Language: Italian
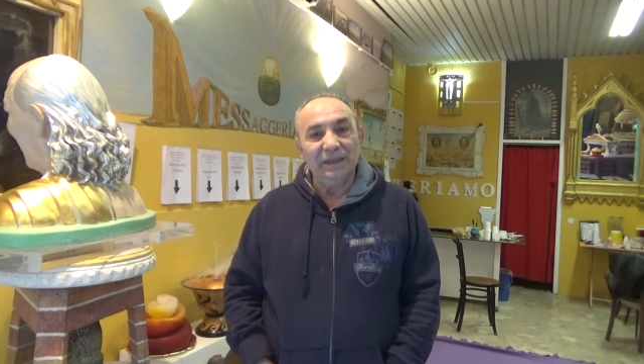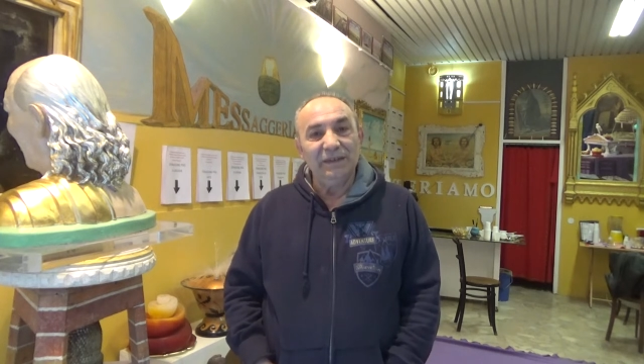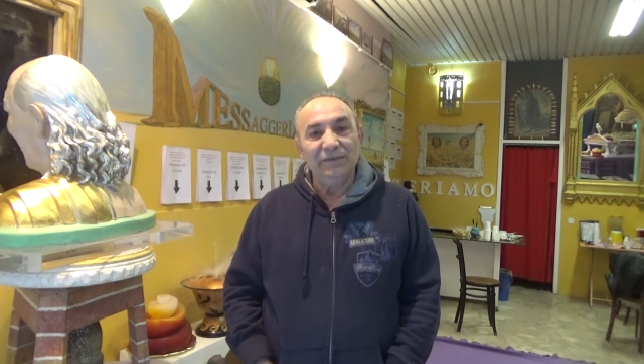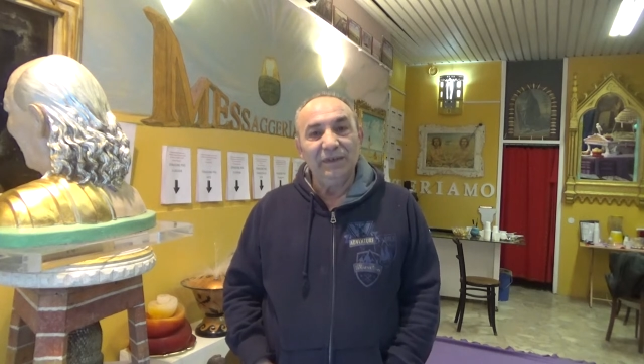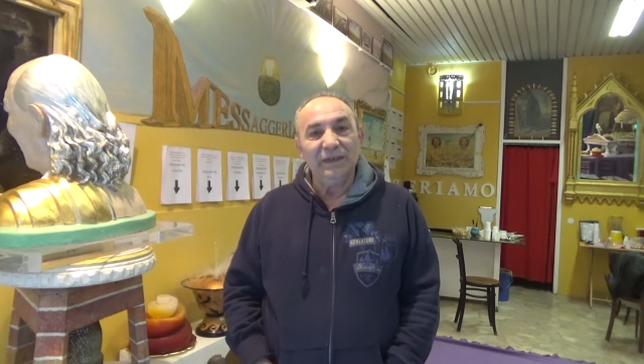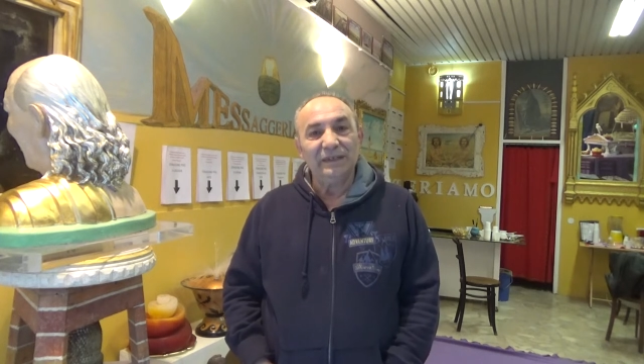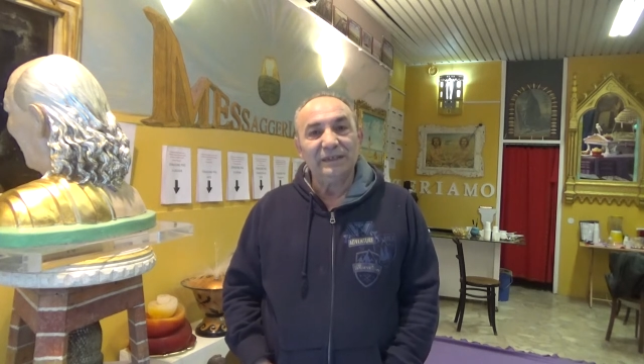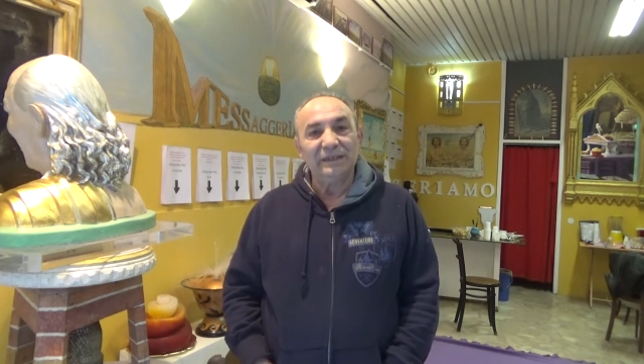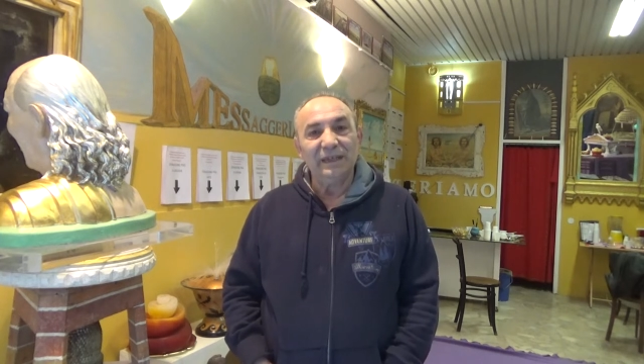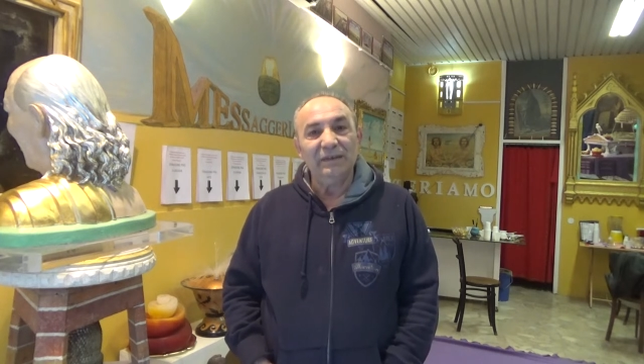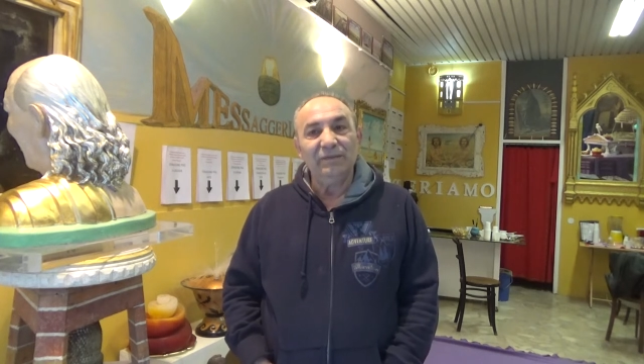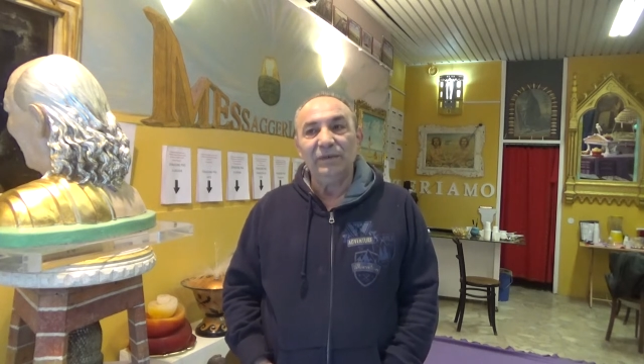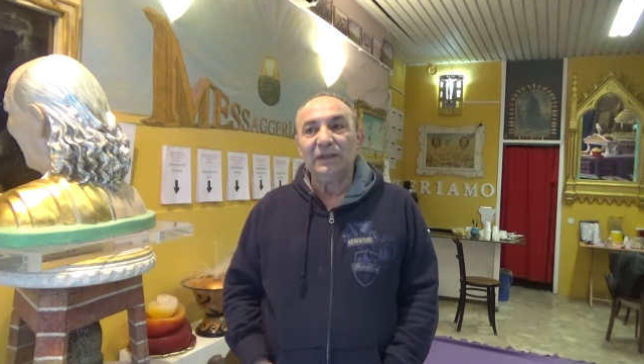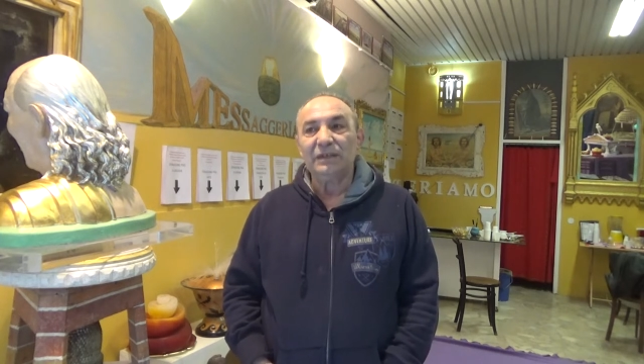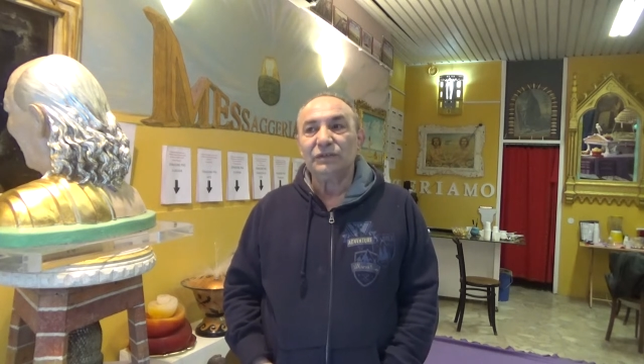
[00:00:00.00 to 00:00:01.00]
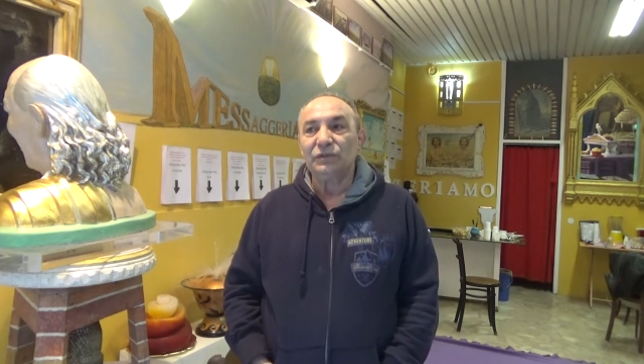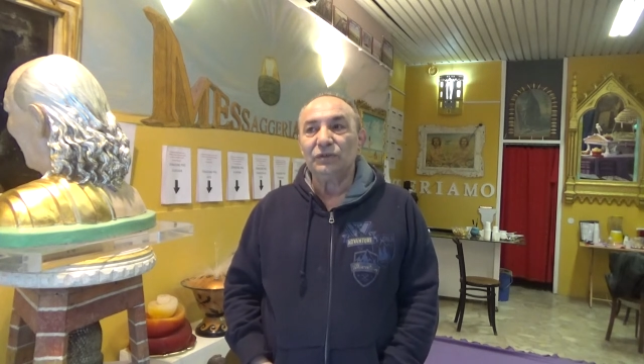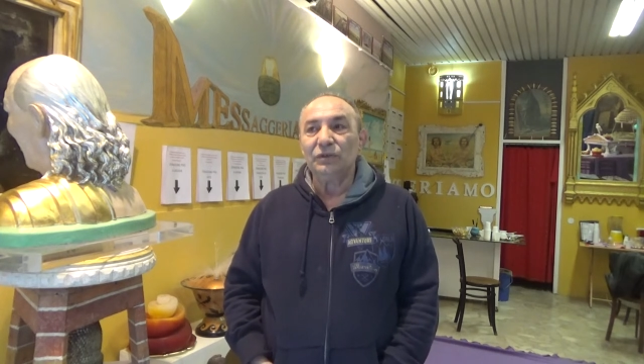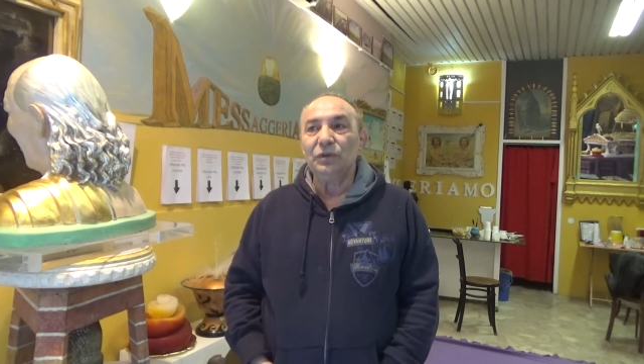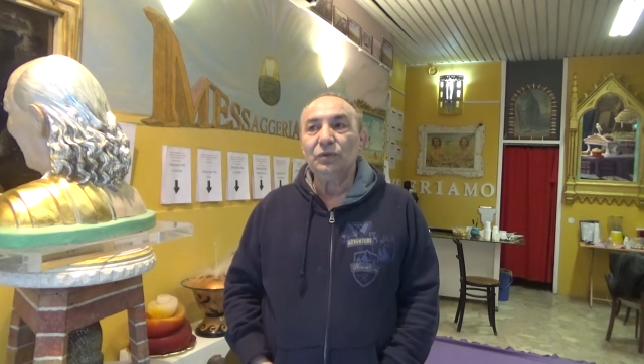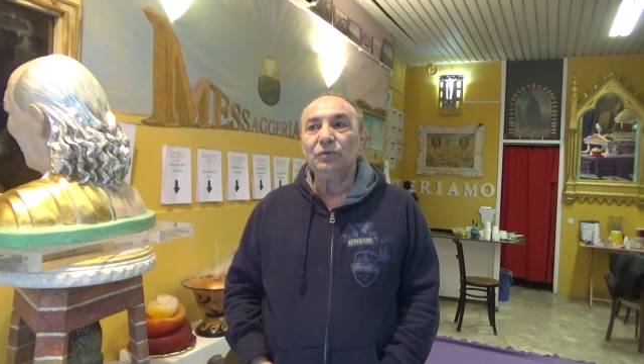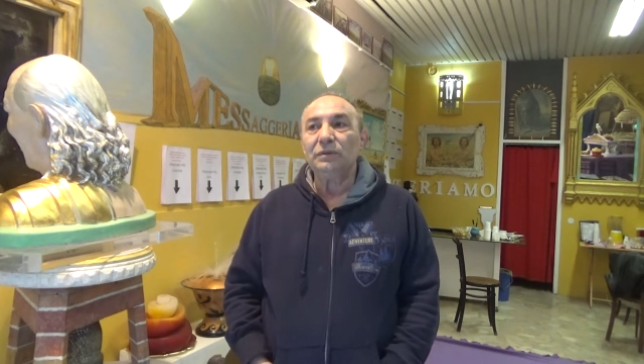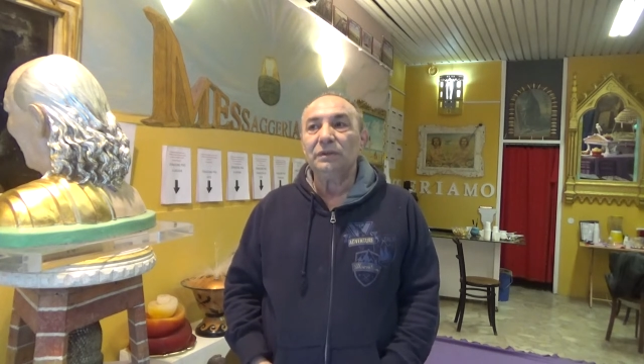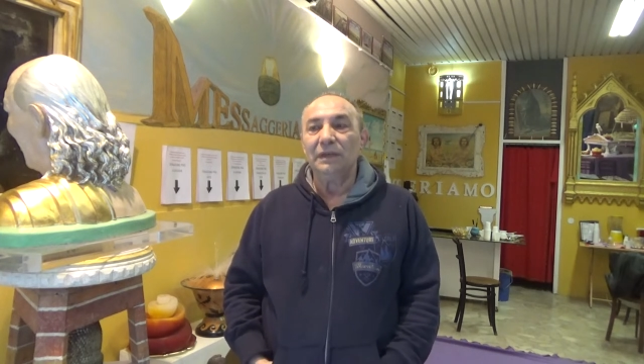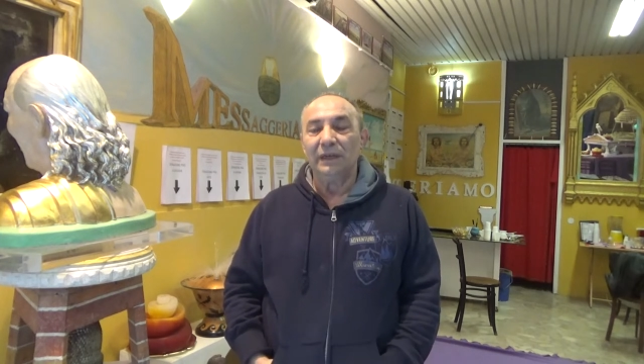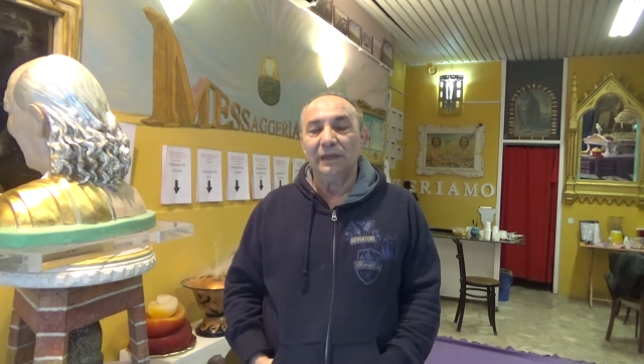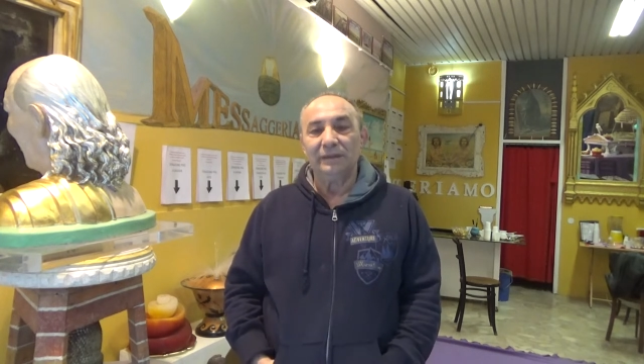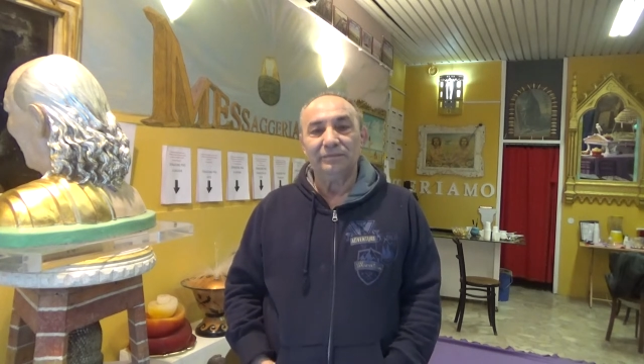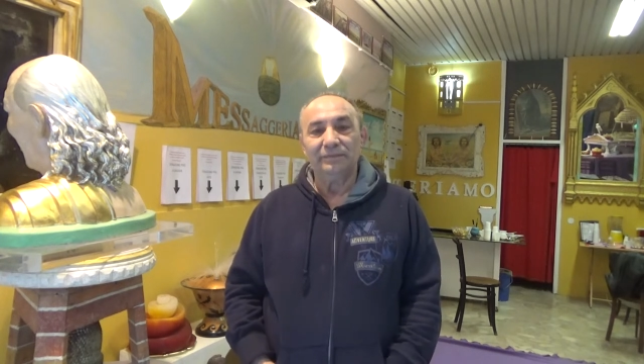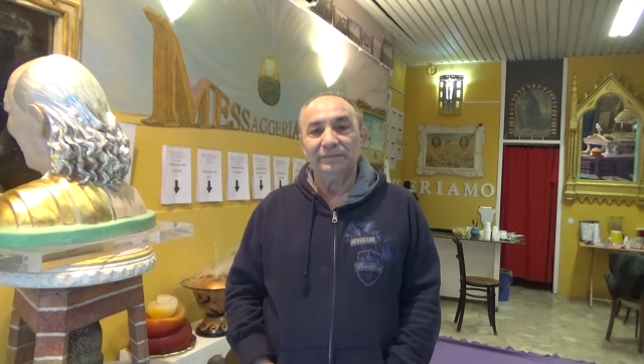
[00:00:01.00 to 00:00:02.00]
invece verso
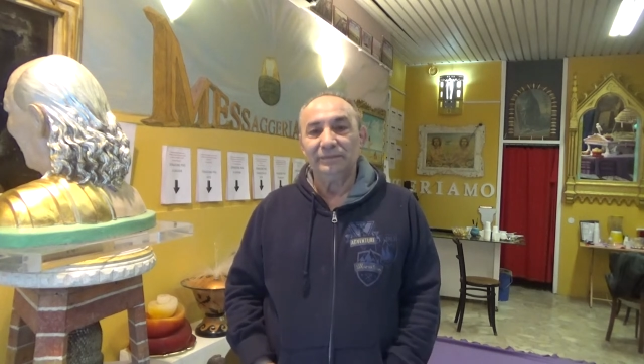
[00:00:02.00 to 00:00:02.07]
l'inutile,